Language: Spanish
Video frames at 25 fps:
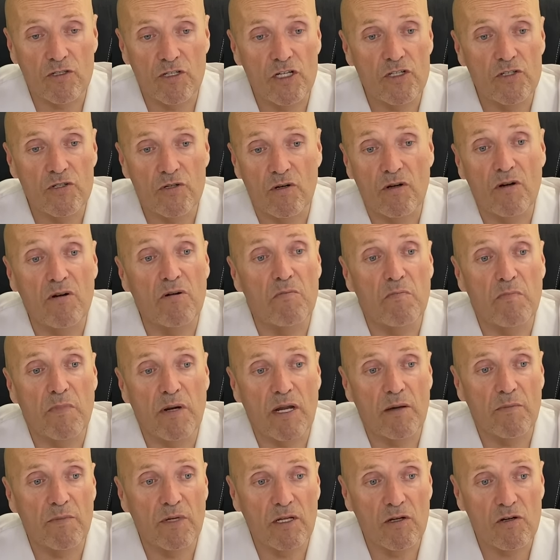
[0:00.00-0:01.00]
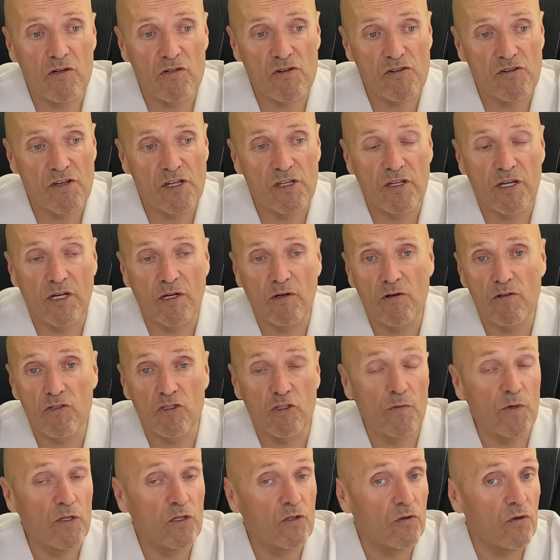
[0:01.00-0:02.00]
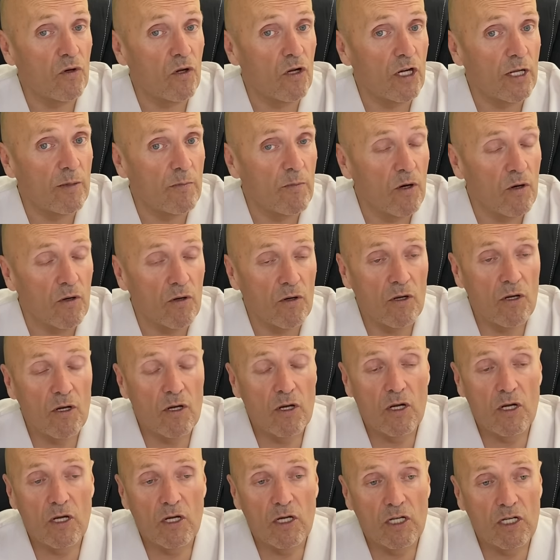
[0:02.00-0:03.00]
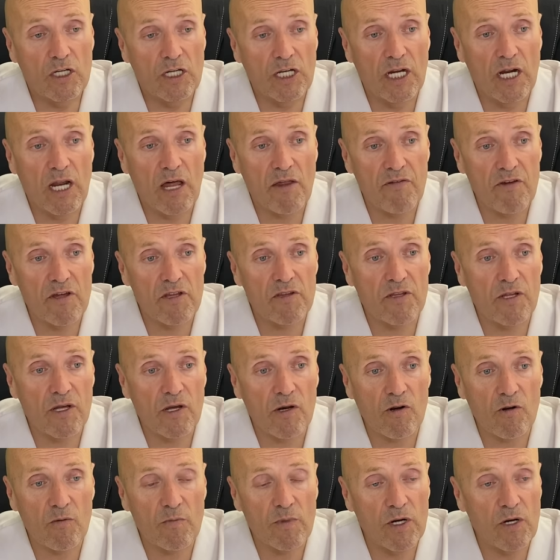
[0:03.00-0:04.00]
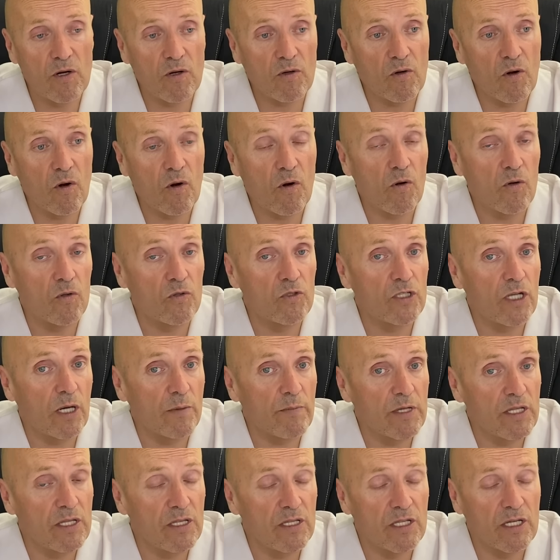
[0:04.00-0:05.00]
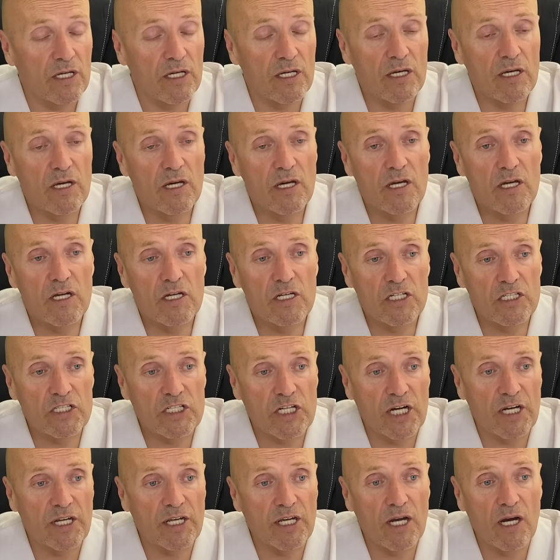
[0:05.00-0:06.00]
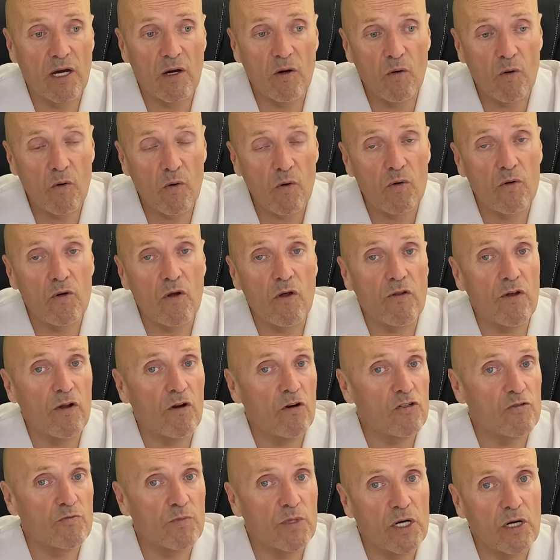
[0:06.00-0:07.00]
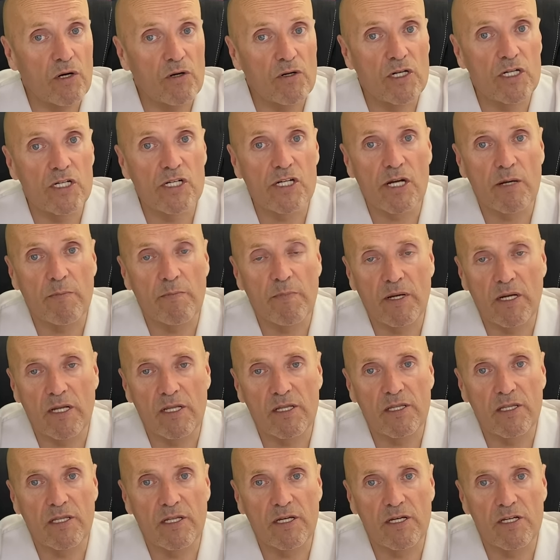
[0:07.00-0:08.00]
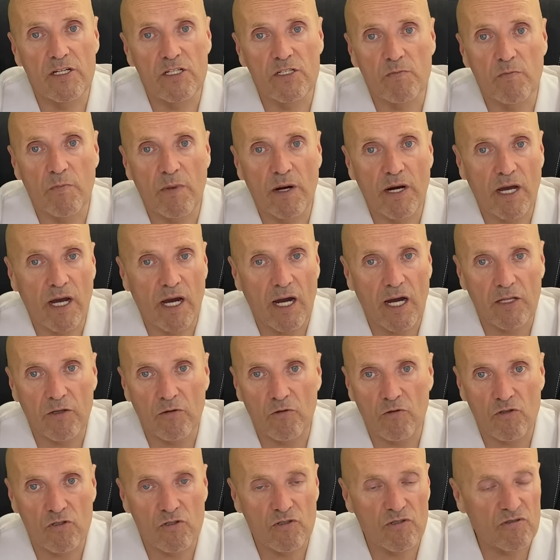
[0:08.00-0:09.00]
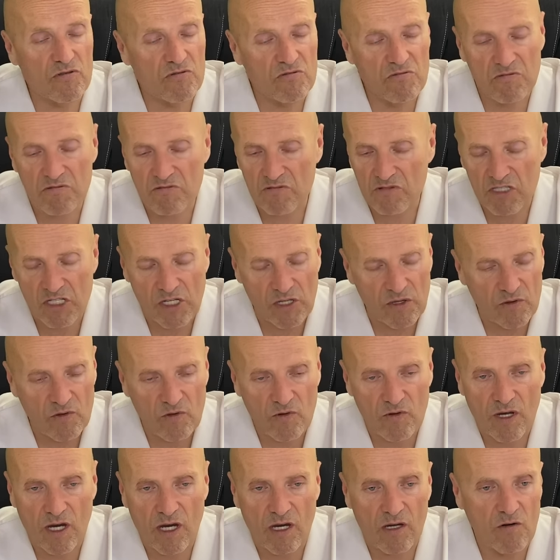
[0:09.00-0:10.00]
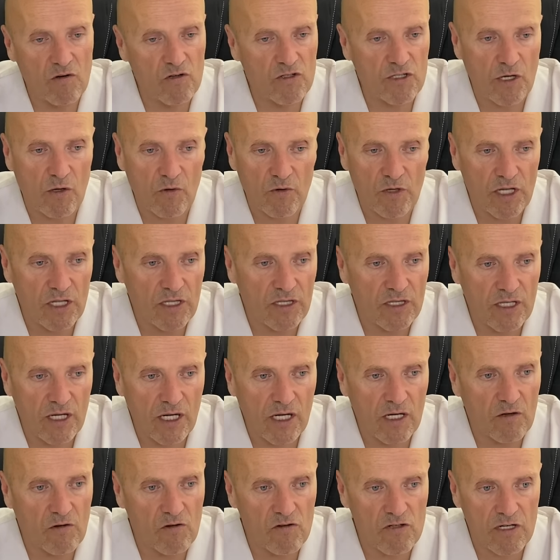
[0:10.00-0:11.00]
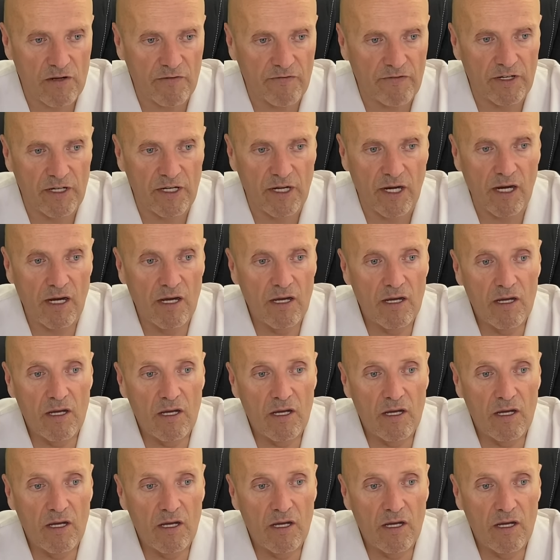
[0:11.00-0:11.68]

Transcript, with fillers: De hecho, para mí los cítricos, sobre todo el limón y el aceite de romero conjuntamente, sería uno de los mejores repelentes para gatos sin duda, los ahuyenta cosa fina.